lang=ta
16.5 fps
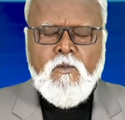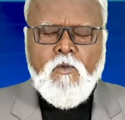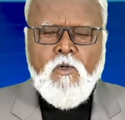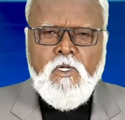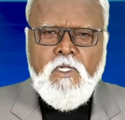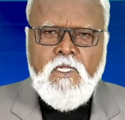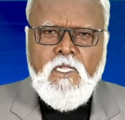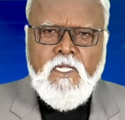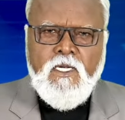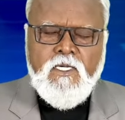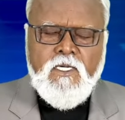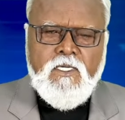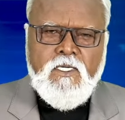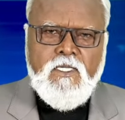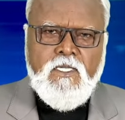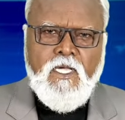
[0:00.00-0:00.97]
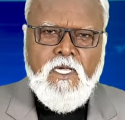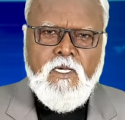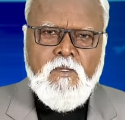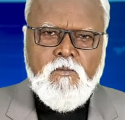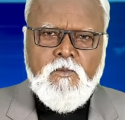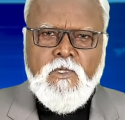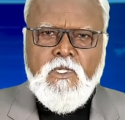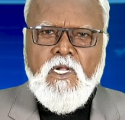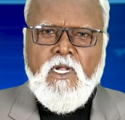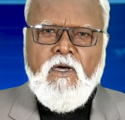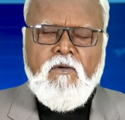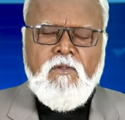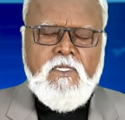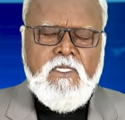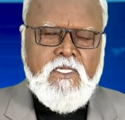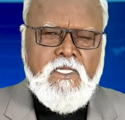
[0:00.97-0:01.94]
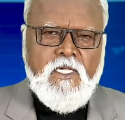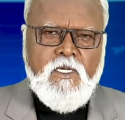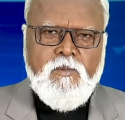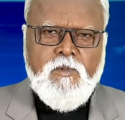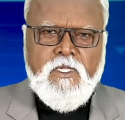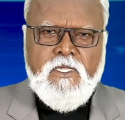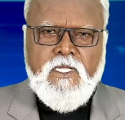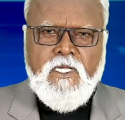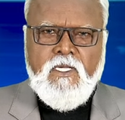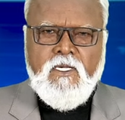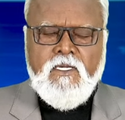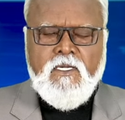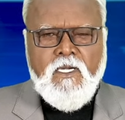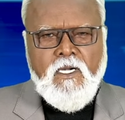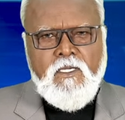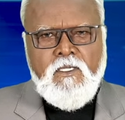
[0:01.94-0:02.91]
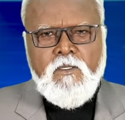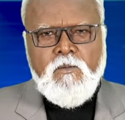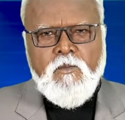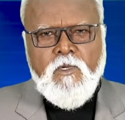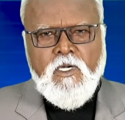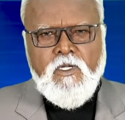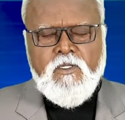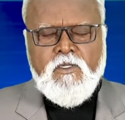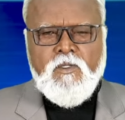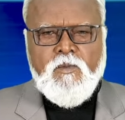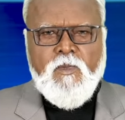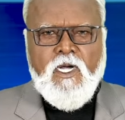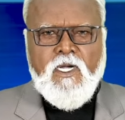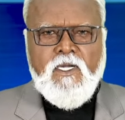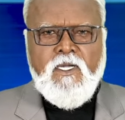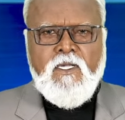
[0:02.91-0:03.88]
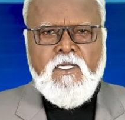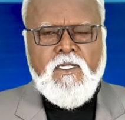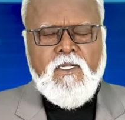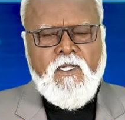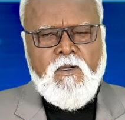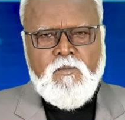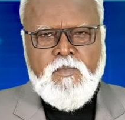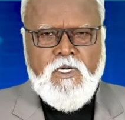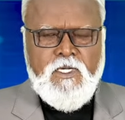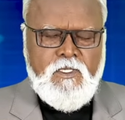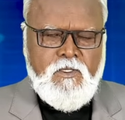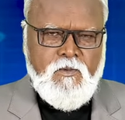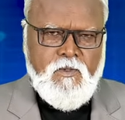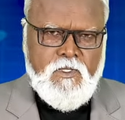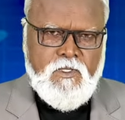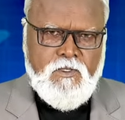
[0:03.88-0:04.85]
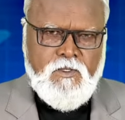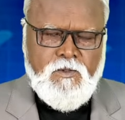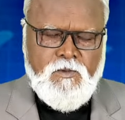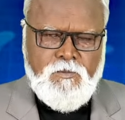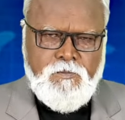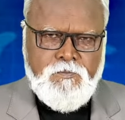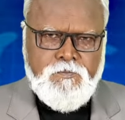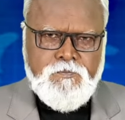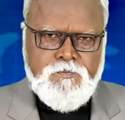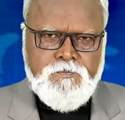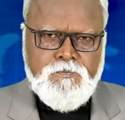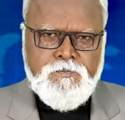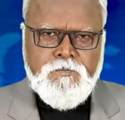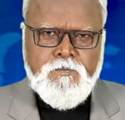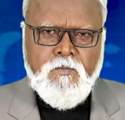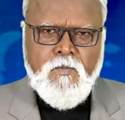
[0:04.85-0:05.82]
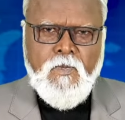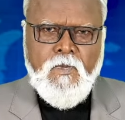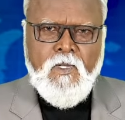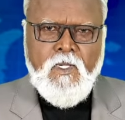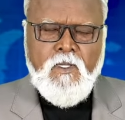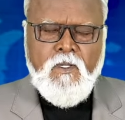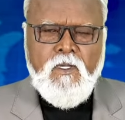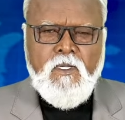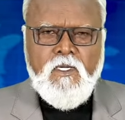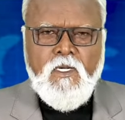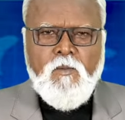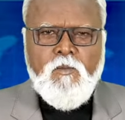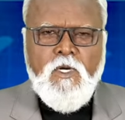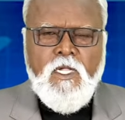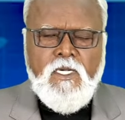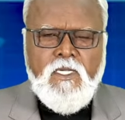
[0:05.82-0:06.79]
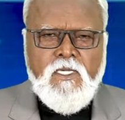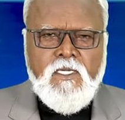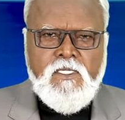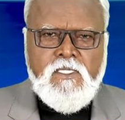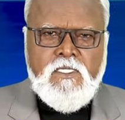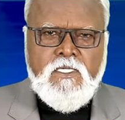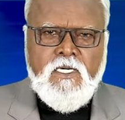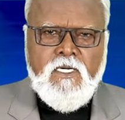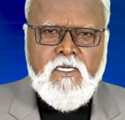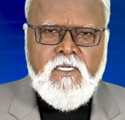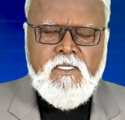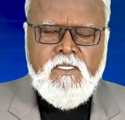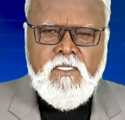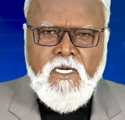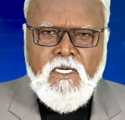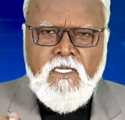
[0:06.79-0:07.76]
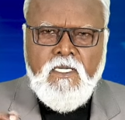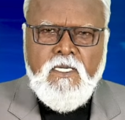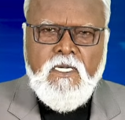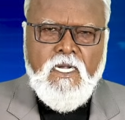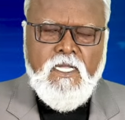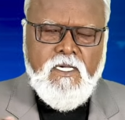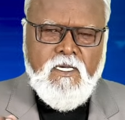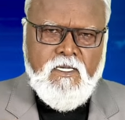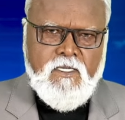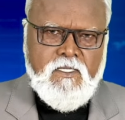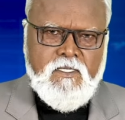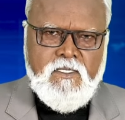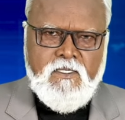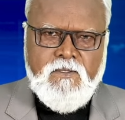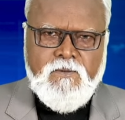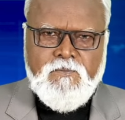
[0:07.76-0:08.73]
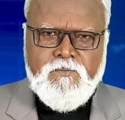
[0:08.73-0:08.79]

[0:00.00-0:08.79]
கொருந்தியருக்கு எழுதிய முதலாவது நிருபத்தை கண்ணும் கருத்துமாக நாம் படித்து வருகிறோம் நம்முடைய நிகழ்ச்சிகள் நடுநிலையானது